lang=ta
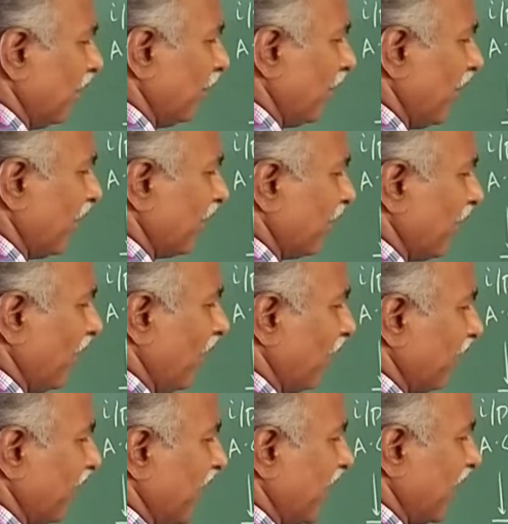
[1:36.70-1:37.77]
பாசிட்டிவ் ஆஃப்
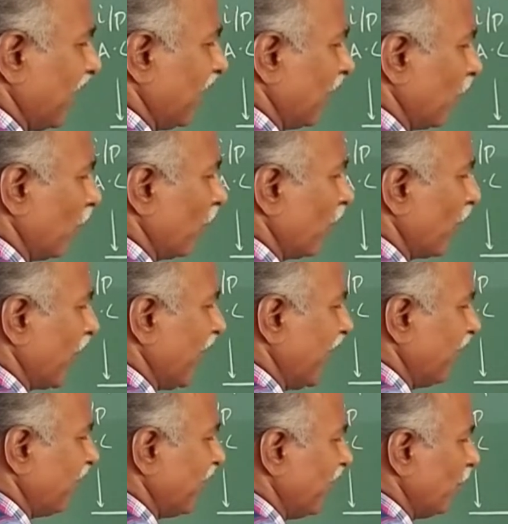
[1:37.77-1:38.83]
சைக்கிள் கொடுக்குற
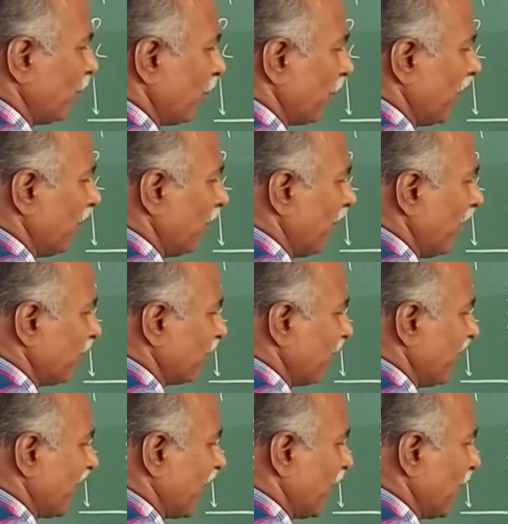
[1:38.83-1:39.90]
ஏசி இன்புட்டில் பாசிட்டிவ்
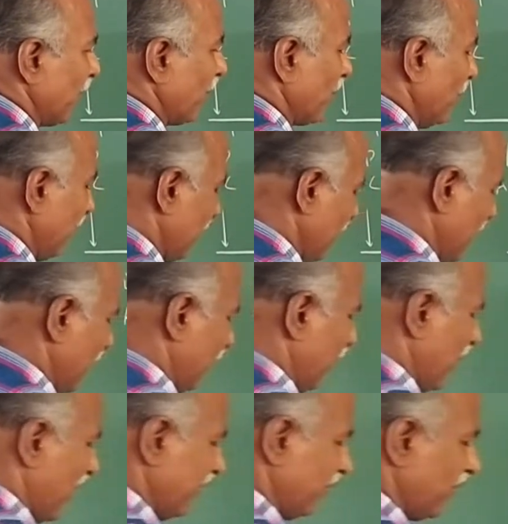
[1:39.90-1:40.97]
நெகட்டிவ் வரும்
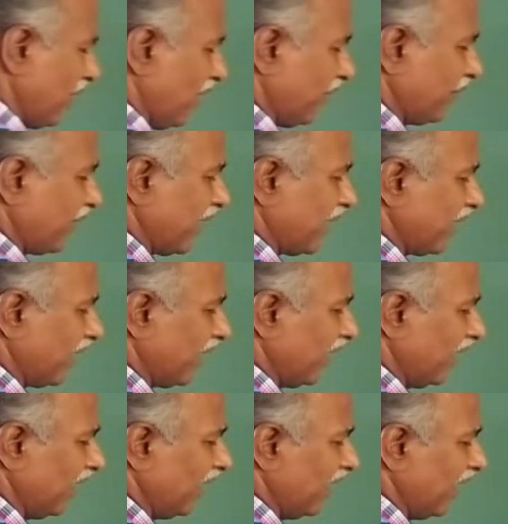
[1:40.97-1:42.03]
பாசிட்டிவ் ஆஃப் சைக்கிளில்
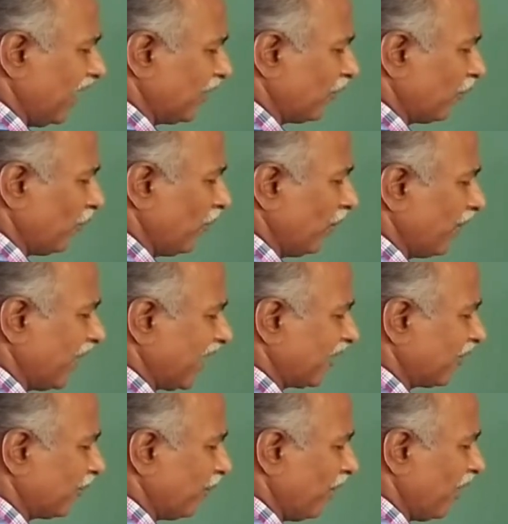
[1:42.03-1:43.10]
அசியூம் எக்ஸ்
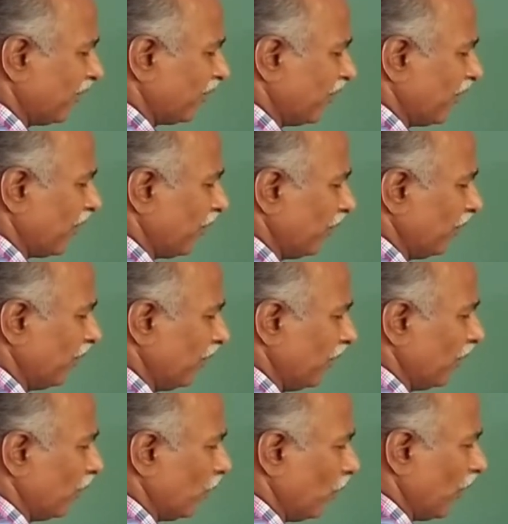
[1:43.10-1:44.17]
பாசிட்டிவ்
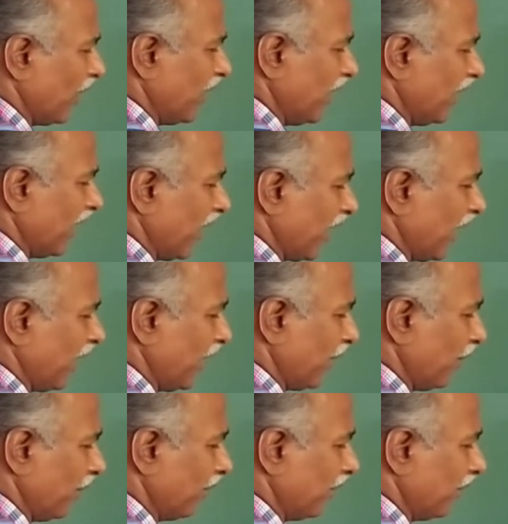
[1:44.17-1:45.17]
ஒய் நெகட்டிவ்